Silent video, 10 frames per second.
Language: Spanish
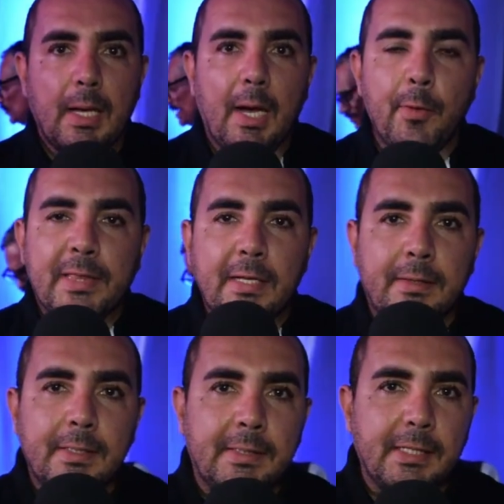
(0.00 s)

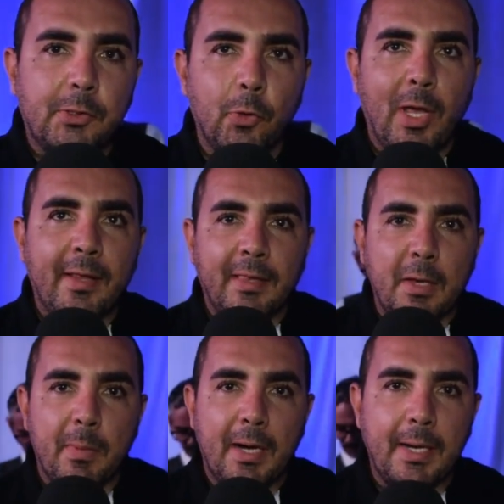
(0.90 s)
Habitantes de Ciudad
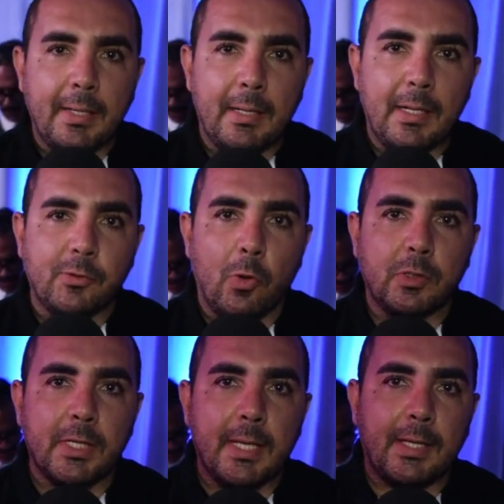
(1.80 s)
Imagen en el
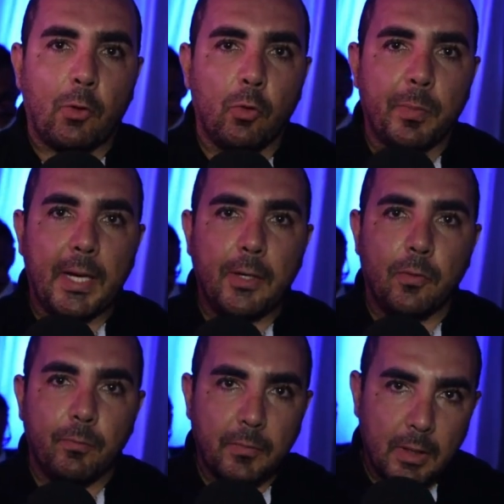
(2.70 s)
suroccidente
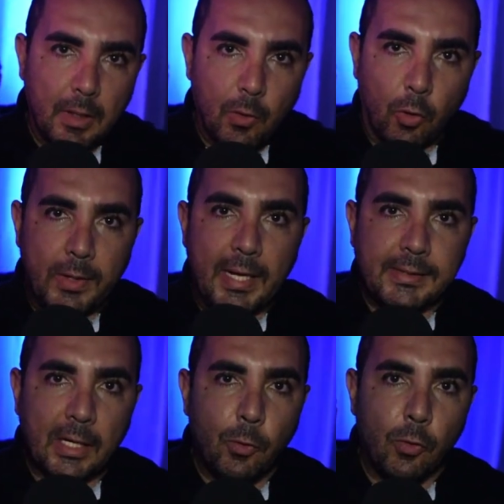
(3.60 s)
colombiano, cordial
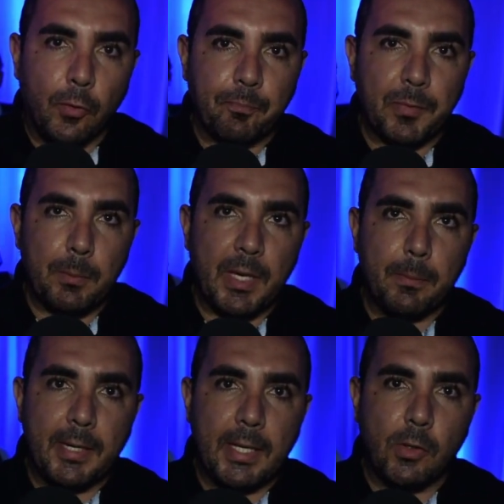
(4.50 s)
saludo.
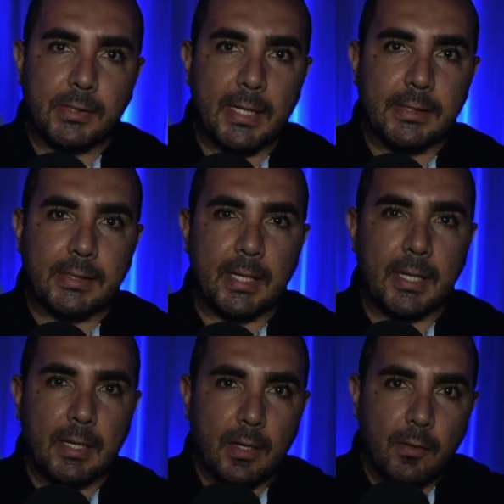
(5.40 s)
Bienvenidos a
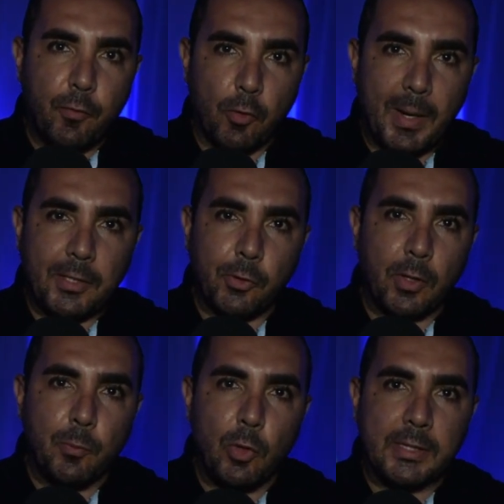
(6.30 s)
este formato
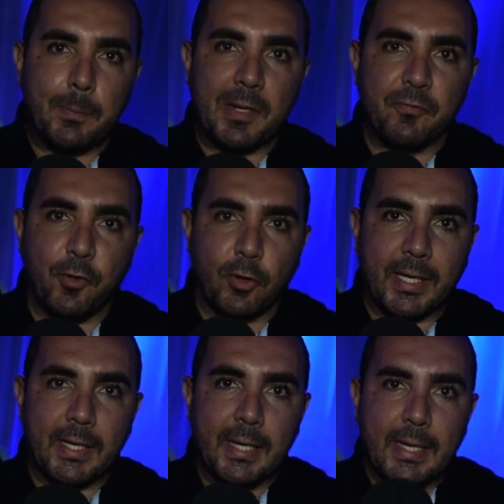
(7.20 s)
de múltiple
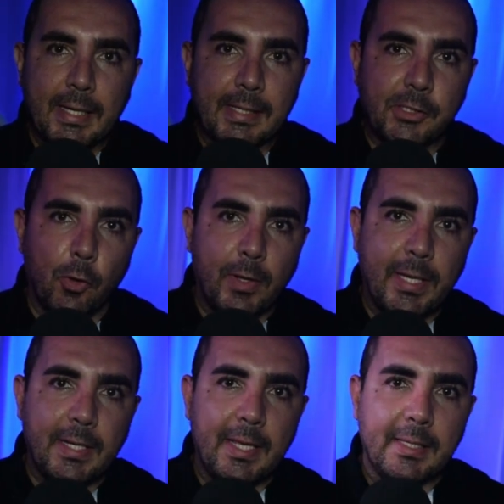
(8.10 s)
enfoque que se
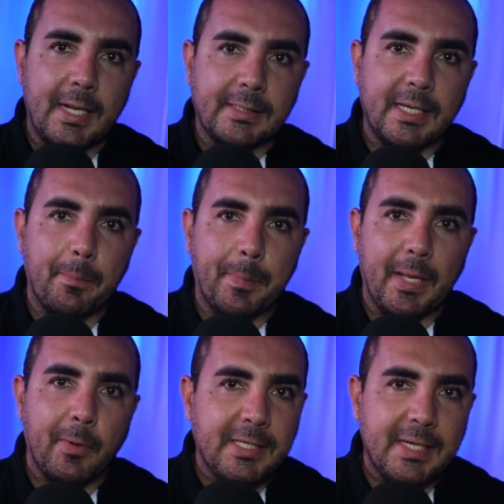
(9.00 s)
origina desde la
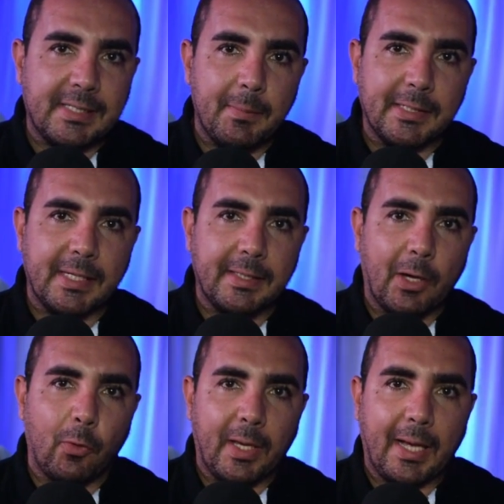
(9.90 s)
siempre bellísima
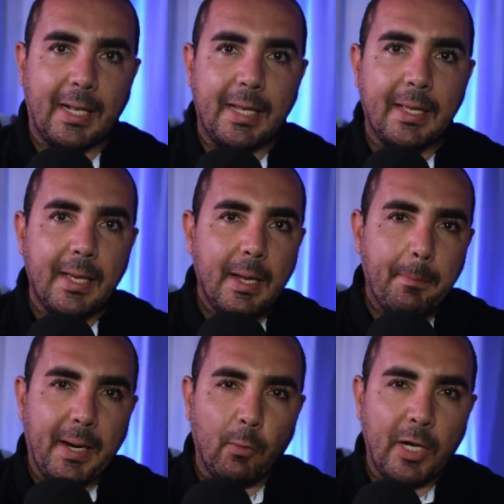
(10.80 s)
Santiago de Cali
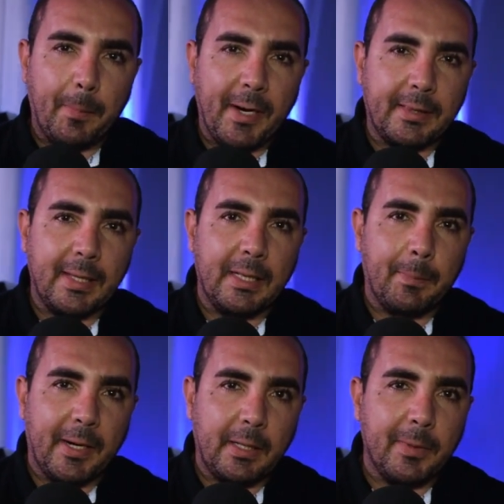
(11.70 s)
para buena parte del
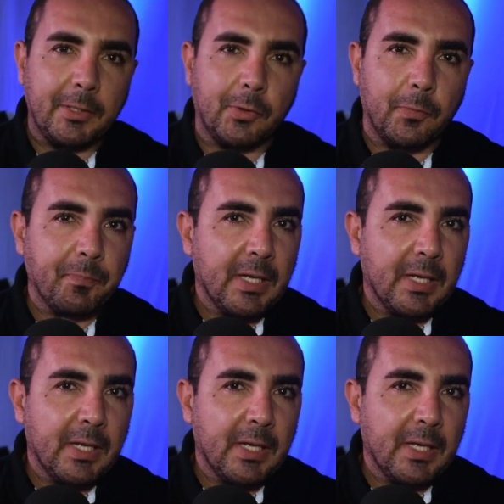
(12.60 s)
departamento.